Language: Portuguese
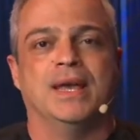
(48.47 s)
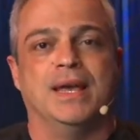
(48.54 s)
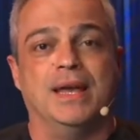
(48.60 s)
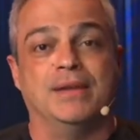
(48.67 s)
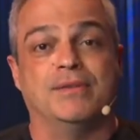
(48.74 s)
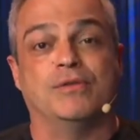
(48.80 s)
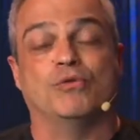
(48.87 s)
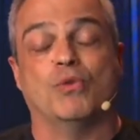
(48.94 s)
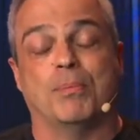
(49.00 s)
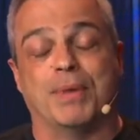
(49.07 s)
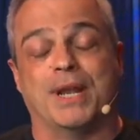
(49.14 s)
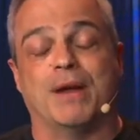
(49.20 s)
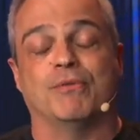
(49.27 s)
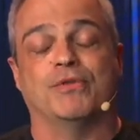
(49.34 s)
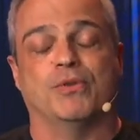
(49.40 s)
Esses
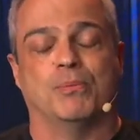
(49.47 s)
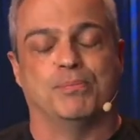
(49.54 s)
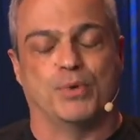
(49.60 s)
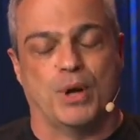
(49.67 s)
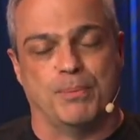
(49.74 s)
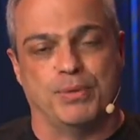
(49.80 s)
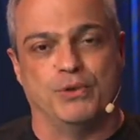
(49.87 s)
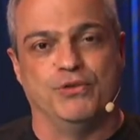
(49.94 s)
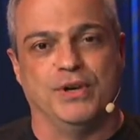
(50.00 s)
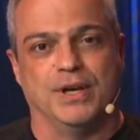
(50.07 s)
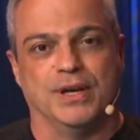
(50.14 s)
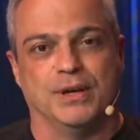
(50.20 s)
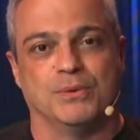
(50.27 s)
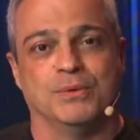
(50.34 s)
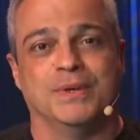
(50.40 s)
operavam seu próprio
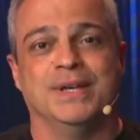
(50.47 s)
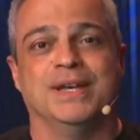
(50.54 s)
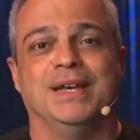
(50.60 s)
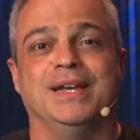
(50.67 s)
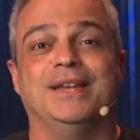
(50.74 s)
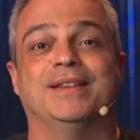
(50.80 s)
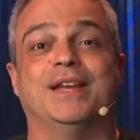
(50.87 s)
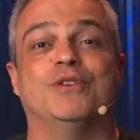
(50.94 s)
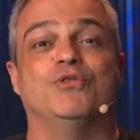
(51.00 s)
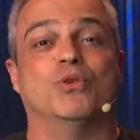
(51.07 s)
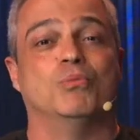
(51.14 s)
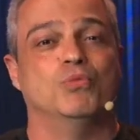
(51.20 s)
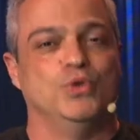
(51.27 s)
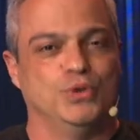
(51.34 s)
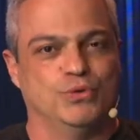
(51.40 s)
dinheiro, entendiam
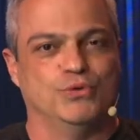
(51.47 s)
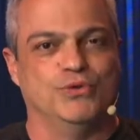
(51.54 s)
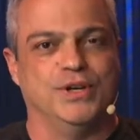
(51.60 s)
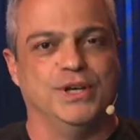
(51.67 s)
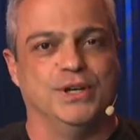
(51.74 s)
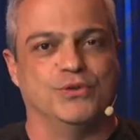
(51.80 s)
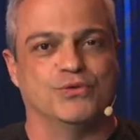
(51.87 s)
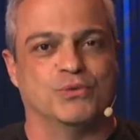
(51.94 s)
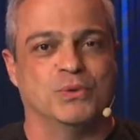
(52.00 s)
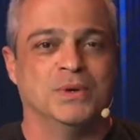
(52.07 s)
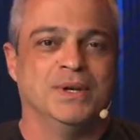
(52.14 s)
muito de risco.